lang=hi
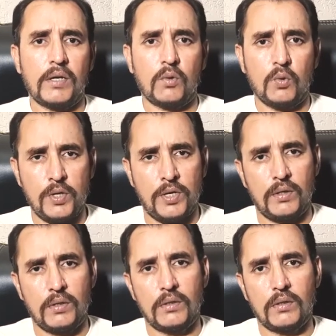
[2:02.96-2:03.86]
ने ख़ुद
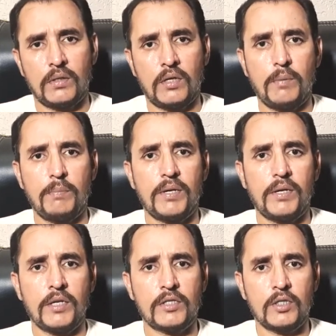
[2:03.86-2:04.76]
यहाँ पर
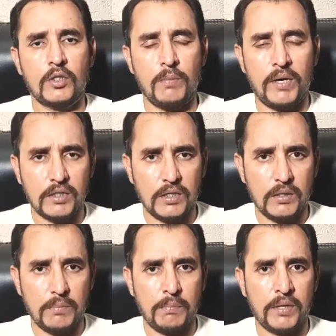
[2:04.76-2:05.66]
ऐसी
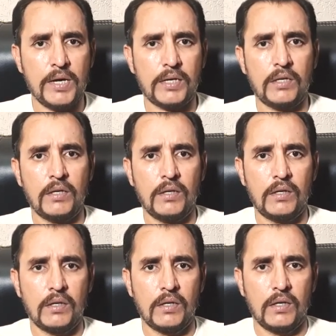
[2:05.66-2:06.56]
जमातें पैदा की
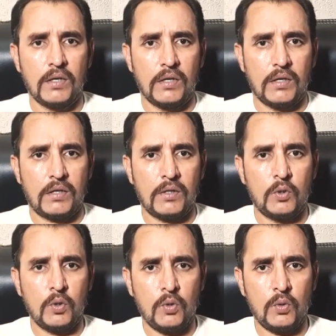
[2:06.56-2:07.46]
कि
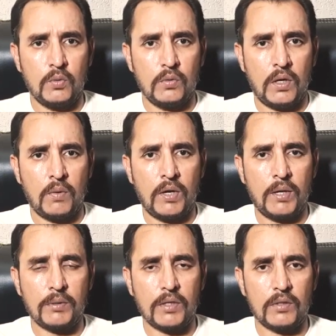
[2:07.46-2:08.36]
जो
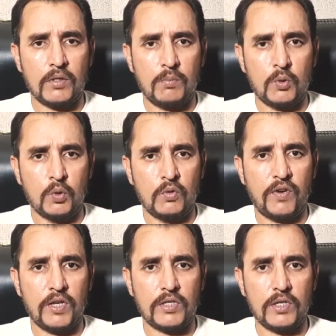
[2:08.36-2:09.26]
आवाम के अंदर मौजूद
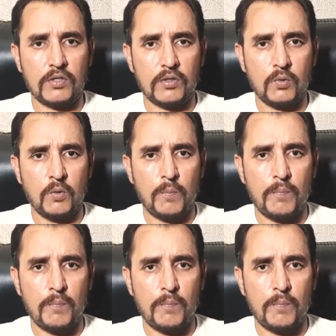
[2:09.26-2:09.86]
फ्रस्ट्रेशन को